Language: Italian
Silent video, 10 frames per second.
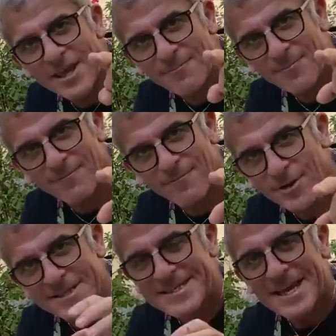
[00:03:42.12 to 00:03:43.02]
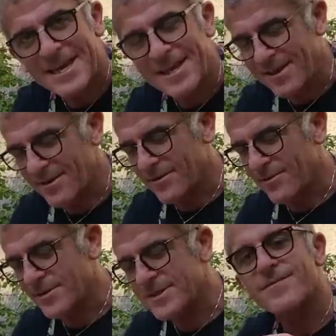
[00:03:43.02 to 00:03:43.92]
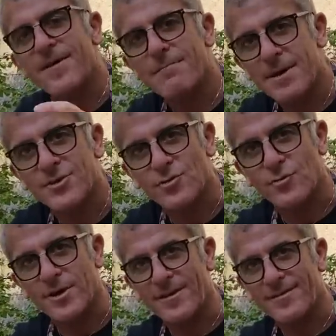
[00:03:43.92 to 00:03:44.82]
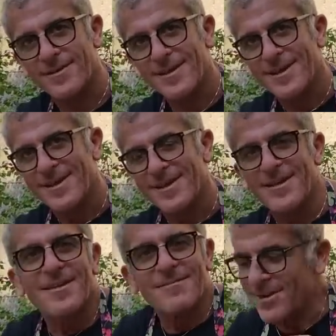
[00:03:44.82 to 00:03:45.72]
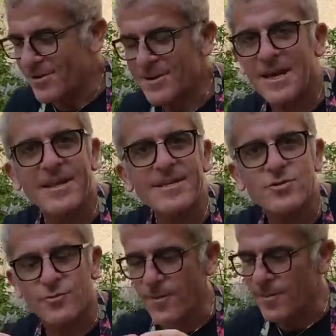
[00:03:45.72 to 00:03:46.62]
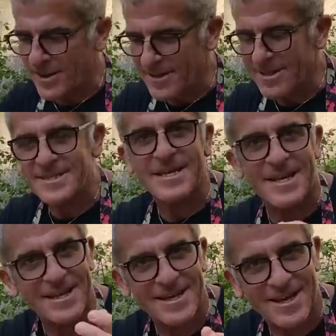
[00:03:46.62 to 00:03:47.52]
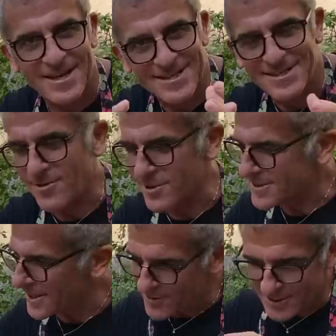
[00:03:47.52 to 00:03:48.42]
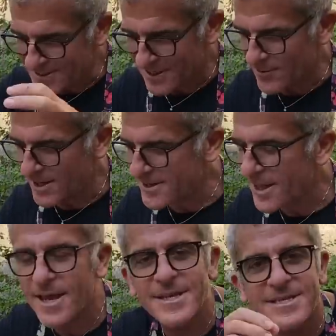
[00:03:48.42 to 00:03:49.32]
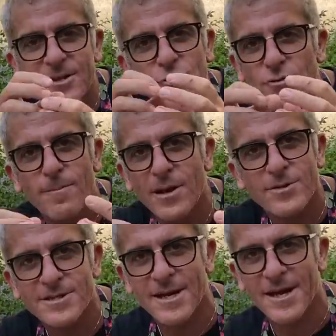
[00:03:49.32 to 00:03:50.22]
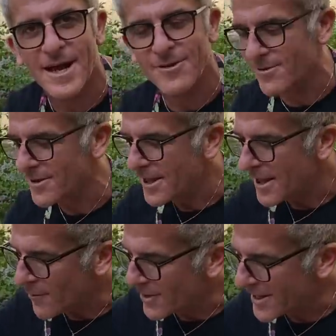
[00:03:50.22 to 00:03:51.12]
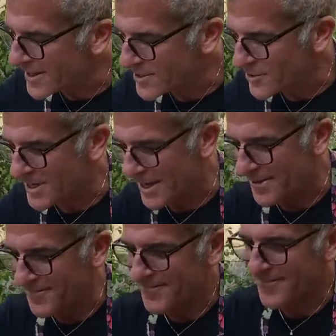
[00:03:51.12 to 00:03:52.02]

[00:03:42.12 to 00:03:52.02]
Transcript: tempo a voi il sale non si fa mattone? vi ricordate adesso voi prendete il sale a casa vostra dentro la scatoletta e il sale è tutto bello sgranato guardate questo sale